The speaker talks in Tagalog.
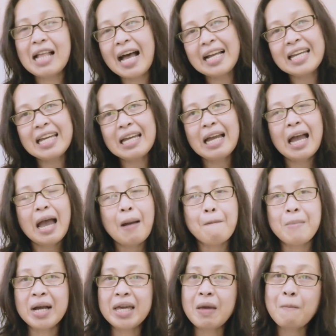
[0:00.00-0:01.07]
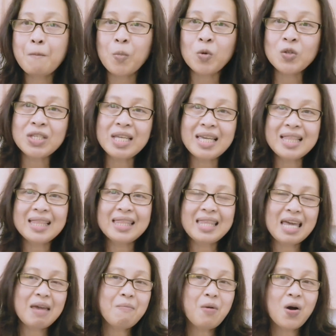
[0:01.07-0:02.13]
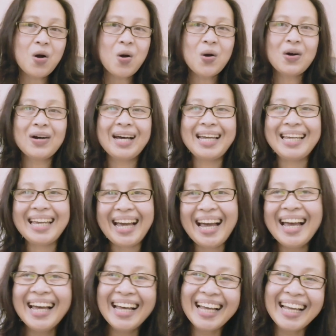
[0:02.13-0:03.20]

Laging maging positibo. Ayan.